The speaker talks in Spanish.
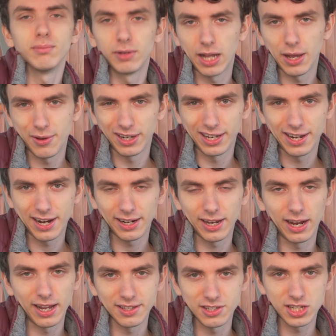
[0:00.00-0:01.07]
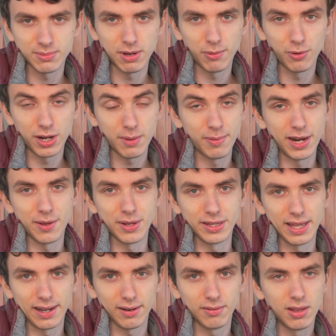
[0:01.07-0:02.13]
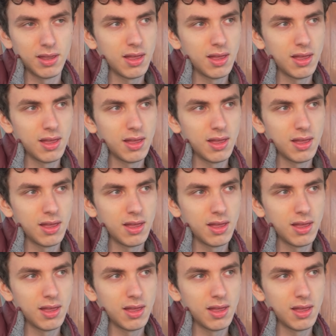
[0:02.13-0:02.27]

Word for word: Cabe aclarar que acá se llama Bora para evitar